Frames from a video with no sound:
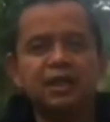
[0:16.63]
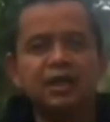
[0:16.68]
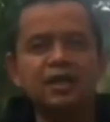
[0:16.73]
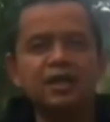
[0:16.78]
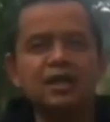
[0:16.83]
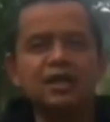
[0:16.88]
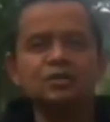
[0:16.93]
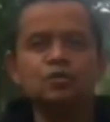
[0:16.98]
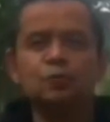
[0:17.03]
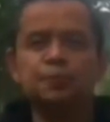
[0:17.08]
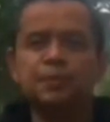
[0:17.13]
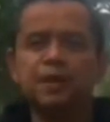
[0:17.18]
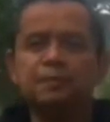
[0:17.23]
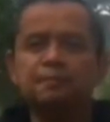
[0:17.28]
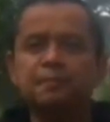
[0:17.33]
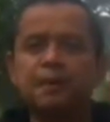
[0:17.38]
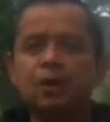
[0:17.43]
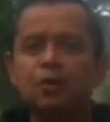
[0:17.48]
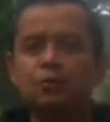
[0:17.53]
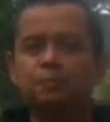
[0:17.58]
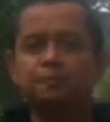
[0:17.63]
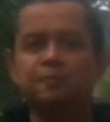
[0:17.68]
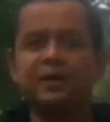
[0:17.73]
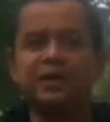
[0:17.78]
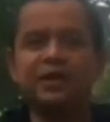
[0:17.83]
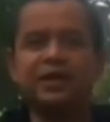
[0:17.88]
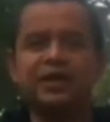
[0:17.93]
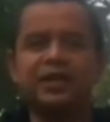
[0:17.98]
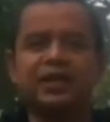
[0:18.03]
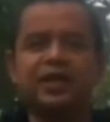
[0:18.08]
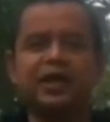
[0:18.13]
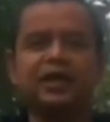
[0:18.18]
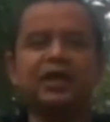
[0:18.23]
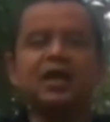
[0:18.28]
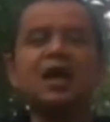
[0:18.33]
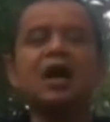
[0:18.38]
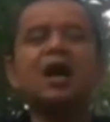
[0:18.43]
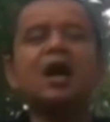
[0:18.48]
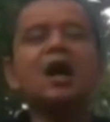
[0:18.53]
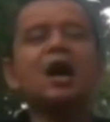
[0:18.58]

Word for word: Hendra Sopian Paut Pendidikan